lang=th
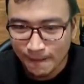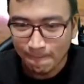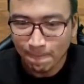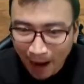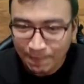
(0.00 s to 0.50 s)

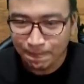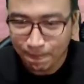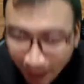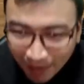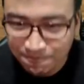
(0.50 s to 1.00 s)
บับ
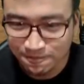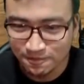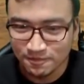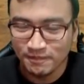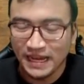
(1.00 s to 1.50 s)
บับ
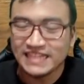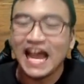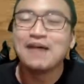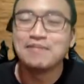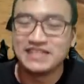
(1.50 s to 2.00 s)
เมตา
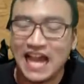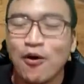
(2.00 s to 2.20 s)
มันจะโห